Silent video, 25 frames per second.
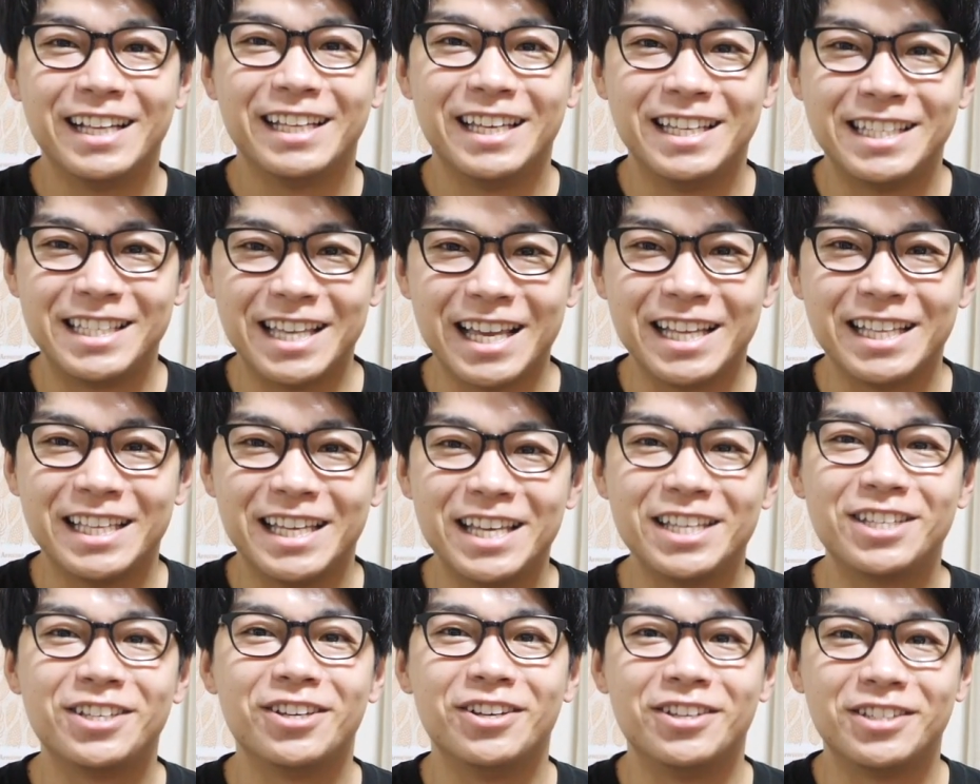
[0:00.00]

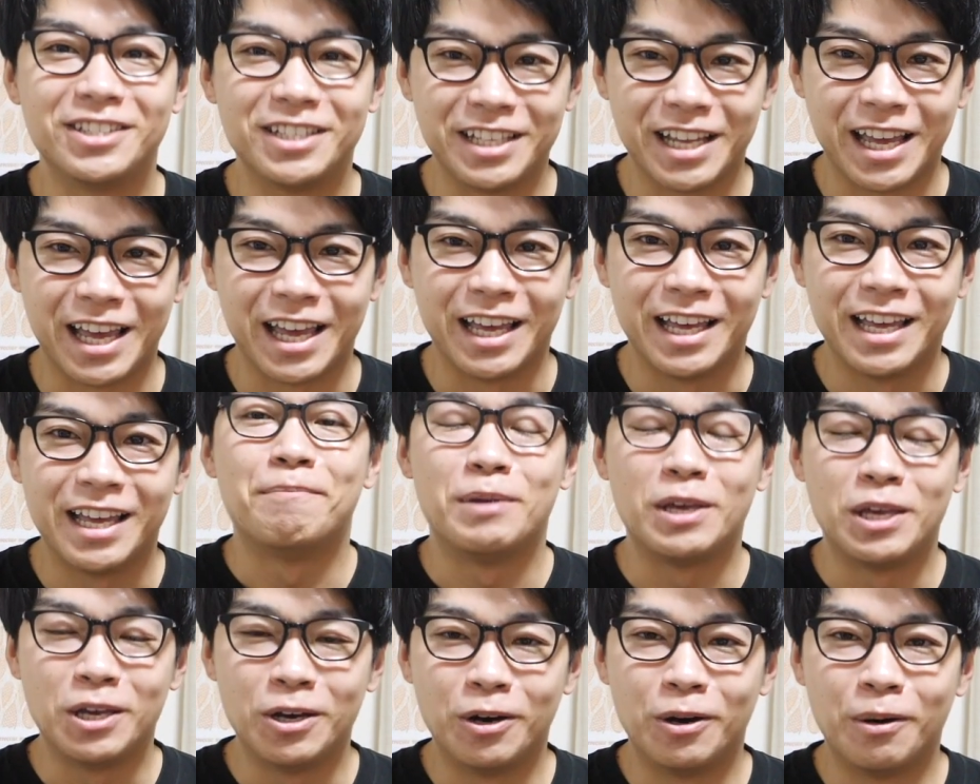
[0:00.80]
2021年
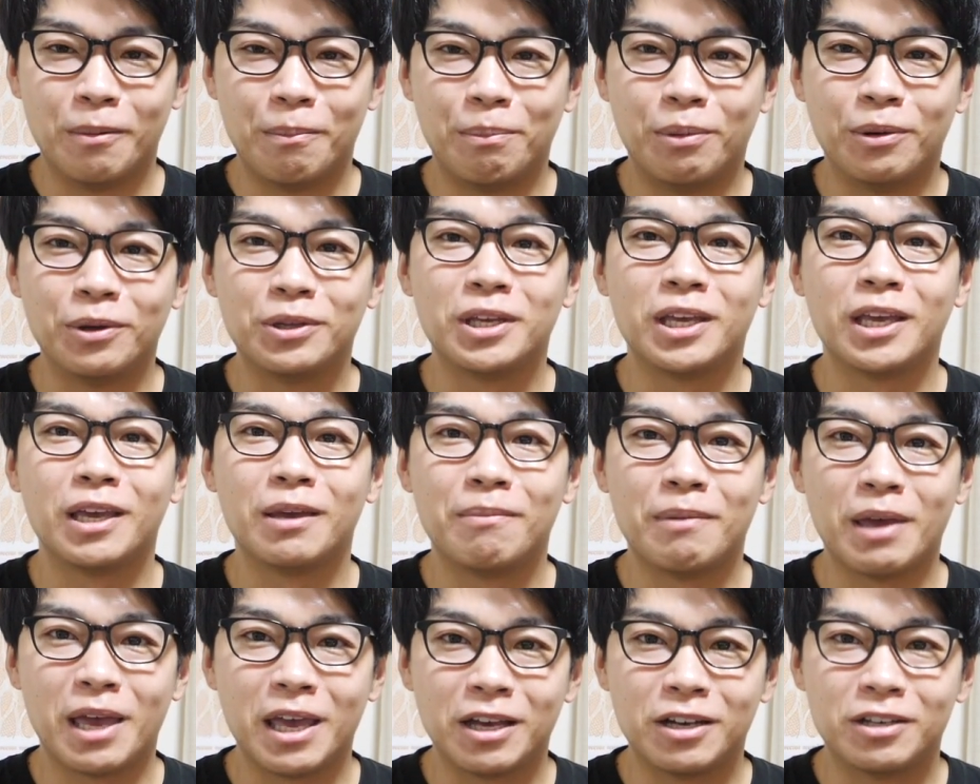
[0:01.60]
美容
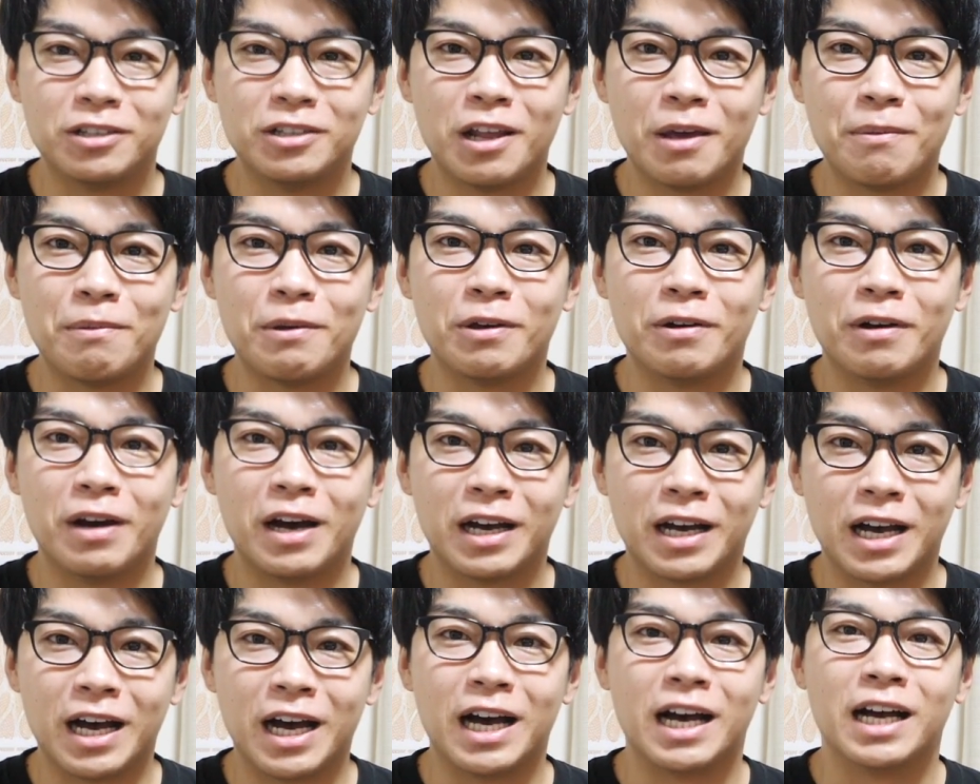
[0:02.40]

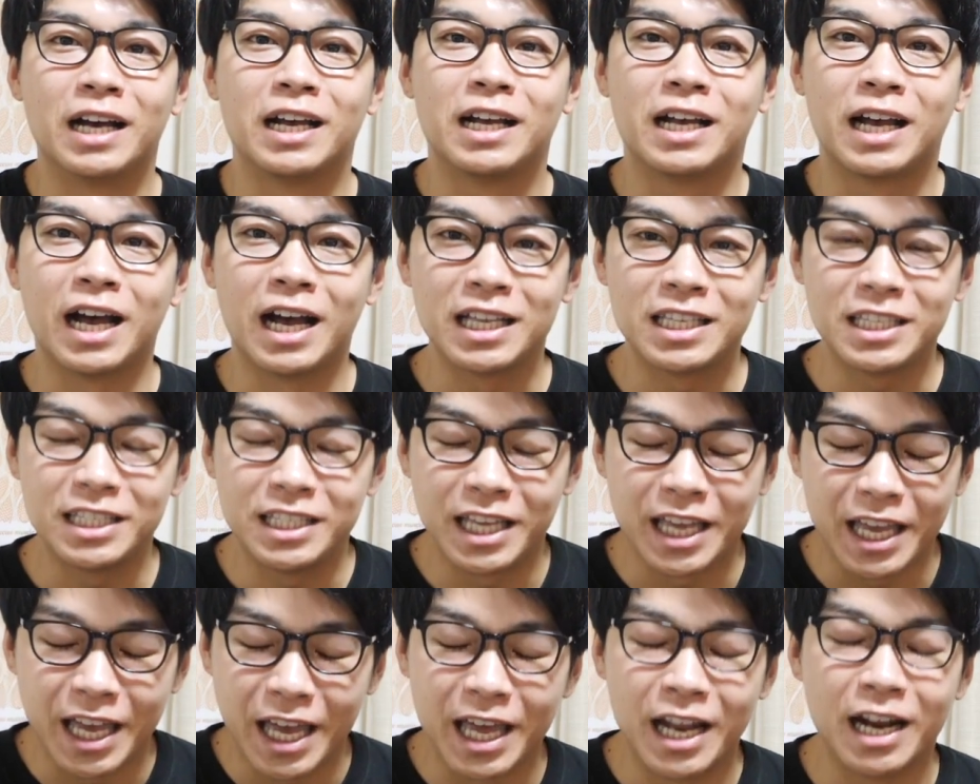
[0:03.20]
ボディメイクレビュアーがガチ
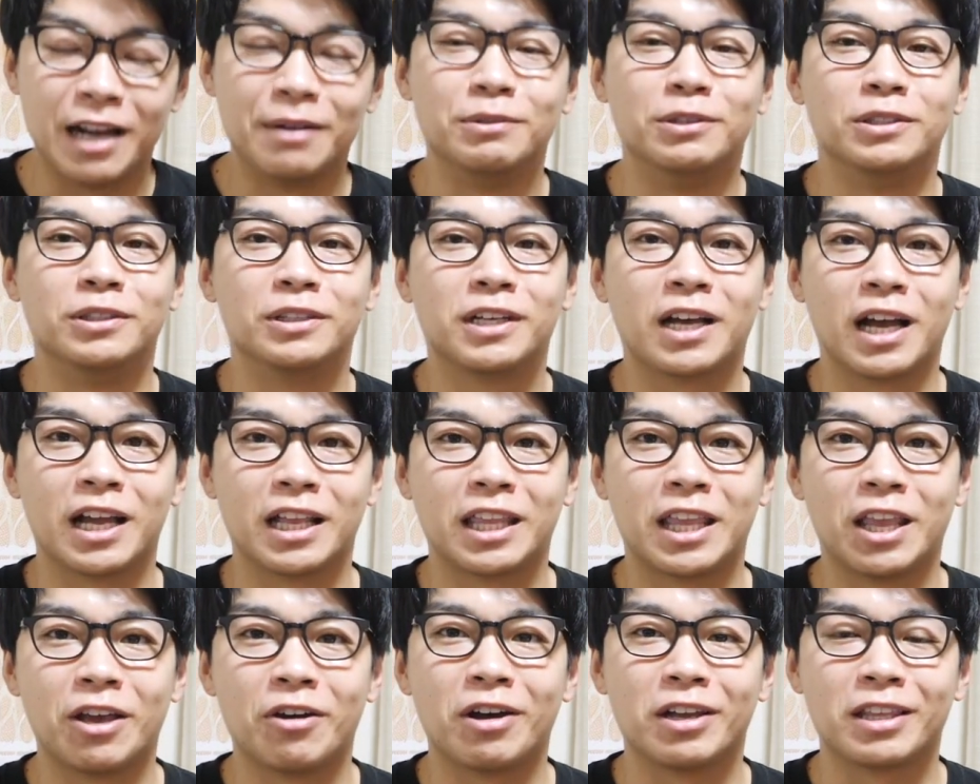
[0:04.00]
で選ぶ買っ
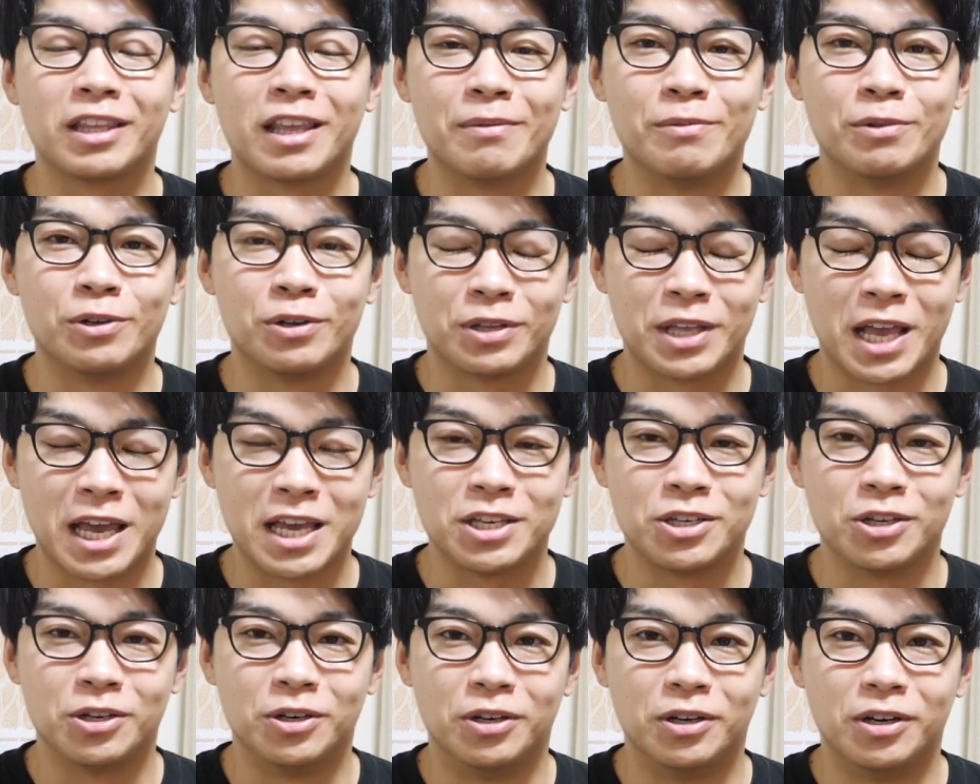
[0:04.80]
てよかったもの大
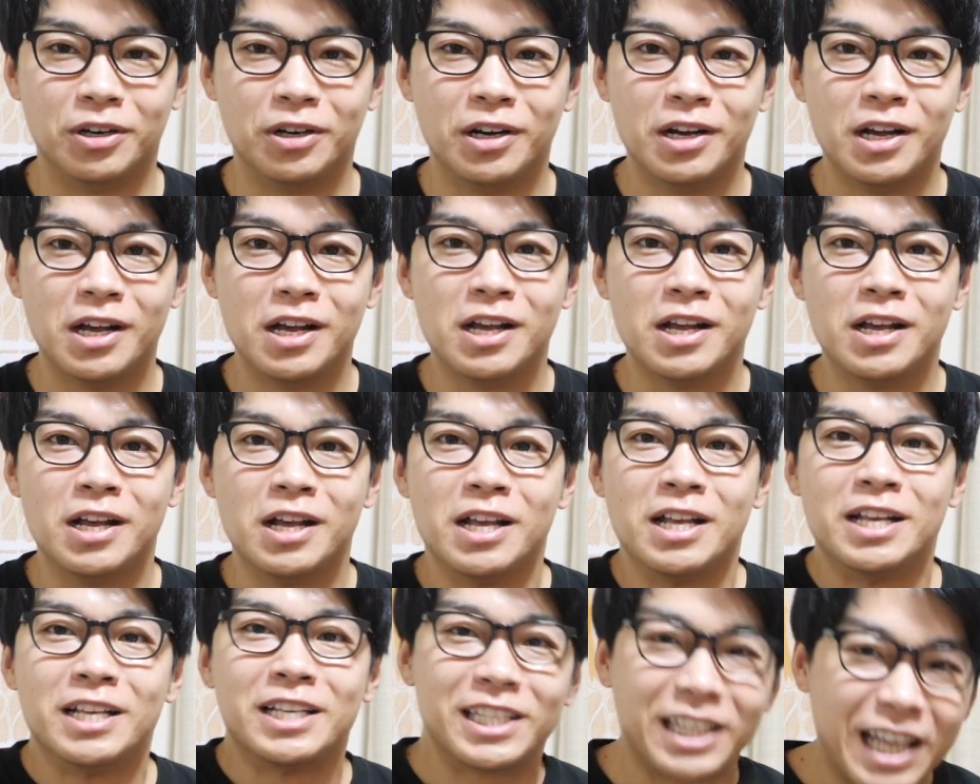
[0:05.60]
賞、
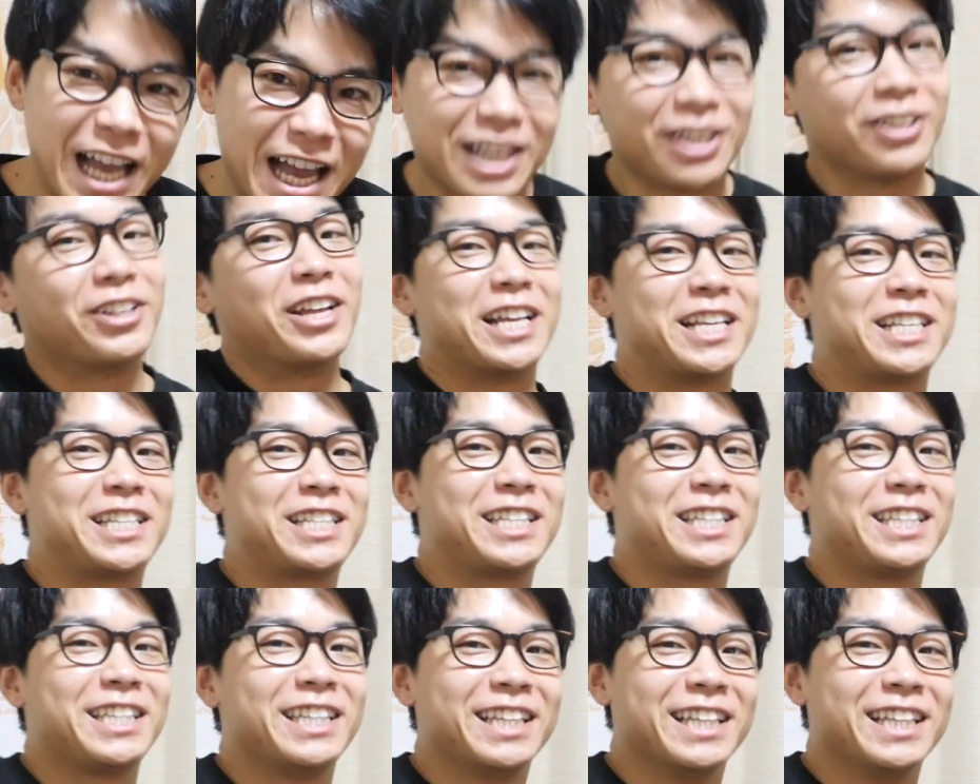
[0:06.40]
スタートです